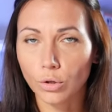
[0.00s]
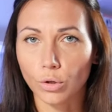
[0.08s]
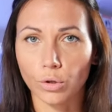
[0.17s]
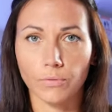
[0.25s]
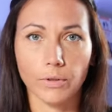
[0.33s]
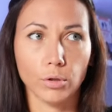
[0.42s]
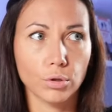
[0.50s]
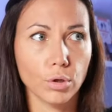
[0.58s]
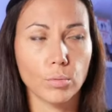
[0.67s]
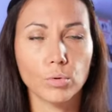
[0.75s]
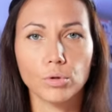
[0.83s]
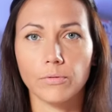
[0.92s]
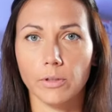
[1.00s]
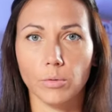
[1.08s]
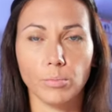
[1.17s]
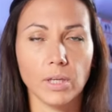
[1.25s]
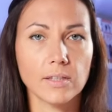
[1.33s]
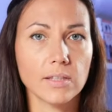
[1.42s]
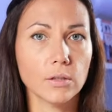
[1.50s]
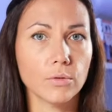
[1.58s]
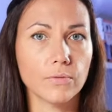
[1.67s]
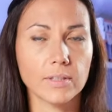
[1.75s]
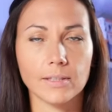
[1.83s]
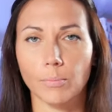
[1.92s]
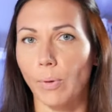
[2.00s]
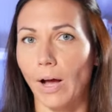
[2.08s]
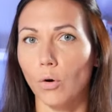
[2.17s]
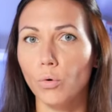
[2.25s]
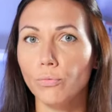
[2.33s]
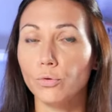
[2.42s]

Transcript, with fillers: do nowego domu, nowego miejsca, nowych zapachów,